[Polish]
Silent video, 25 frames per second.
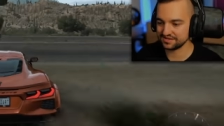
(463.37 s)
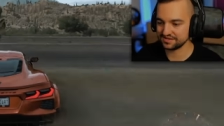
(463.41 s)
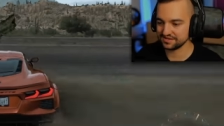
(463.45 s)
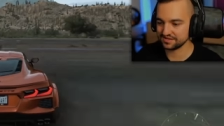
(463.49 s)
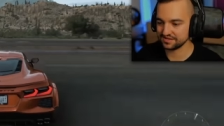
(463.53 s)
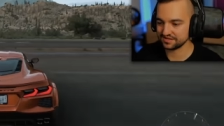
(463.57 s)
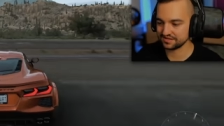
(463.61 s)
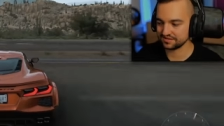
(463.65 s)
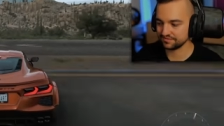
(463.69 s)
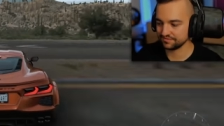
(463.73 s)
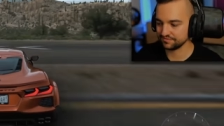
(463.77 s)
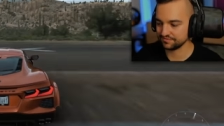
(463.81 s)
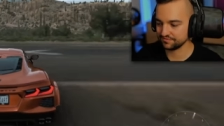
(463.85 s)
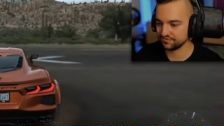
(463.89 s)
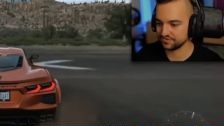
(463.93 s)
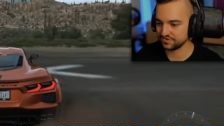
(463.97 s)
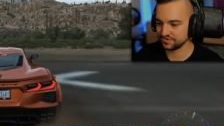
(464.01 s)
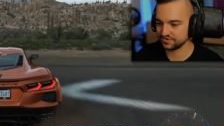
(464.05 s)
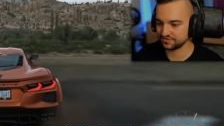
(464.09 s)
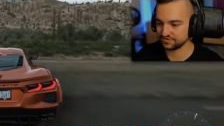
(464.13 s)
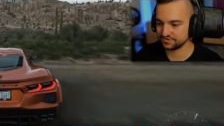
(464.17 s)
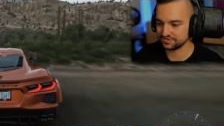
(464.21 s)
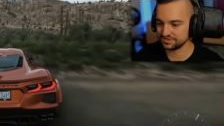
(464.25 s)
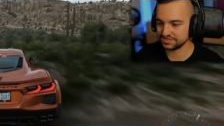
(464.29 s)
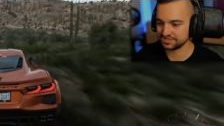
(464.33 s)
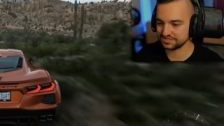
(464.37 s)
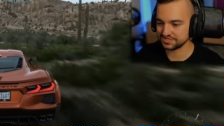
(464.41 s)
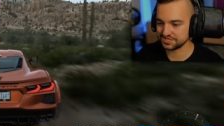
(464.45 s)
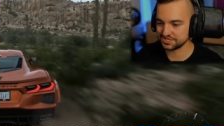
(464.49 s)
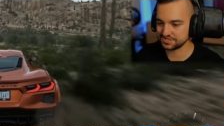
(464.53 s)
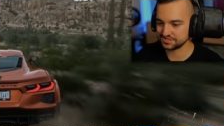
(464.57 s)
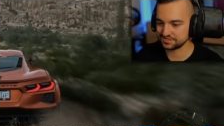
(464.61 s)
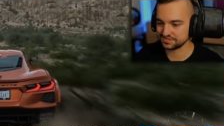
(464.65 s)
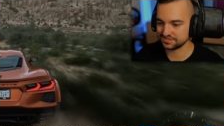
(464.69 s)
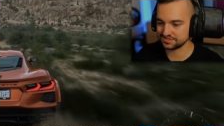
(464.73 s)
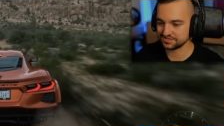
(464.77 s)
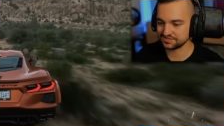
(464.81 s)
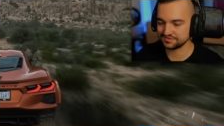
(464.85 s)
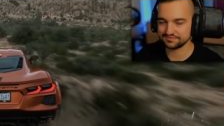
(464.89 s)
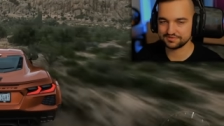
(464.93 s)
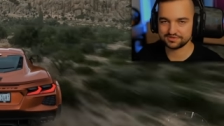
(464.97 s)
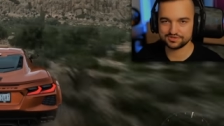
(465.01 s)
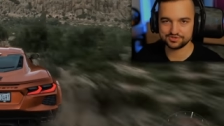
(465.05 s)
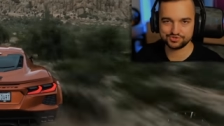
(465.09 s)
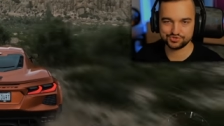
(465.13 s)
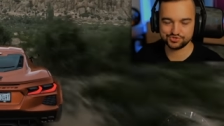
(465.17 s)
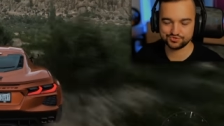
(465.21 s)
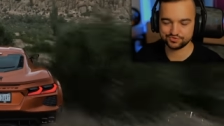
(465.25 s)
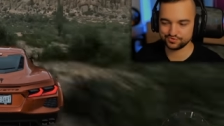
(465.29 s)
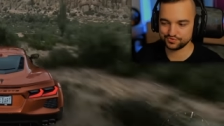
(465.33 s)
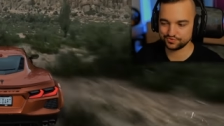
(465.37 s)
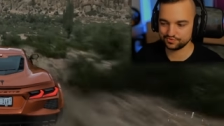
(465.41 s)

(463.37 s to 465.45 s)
gra, wszystko inaczej się nazywa niż w